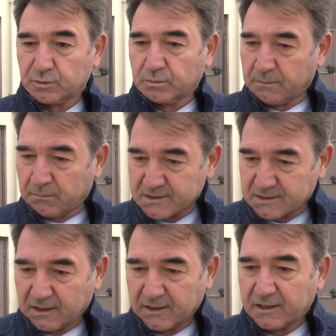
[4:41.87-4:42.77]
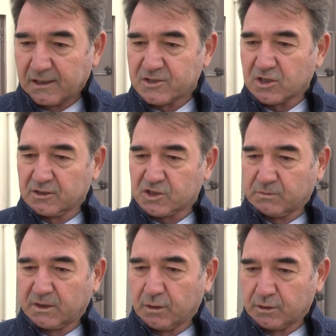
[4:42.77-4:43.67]
duman maskeleriyle
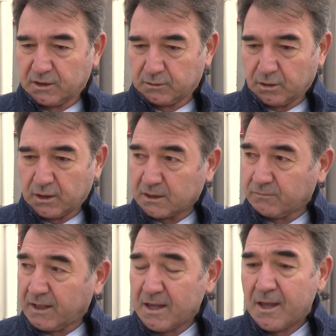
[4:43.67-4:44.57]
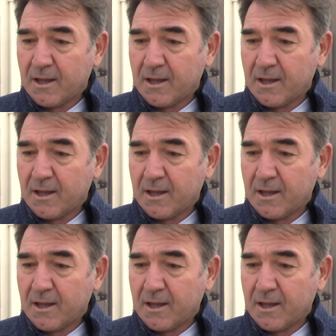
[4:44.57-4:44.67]
çalışmayı öğreniyorlar ve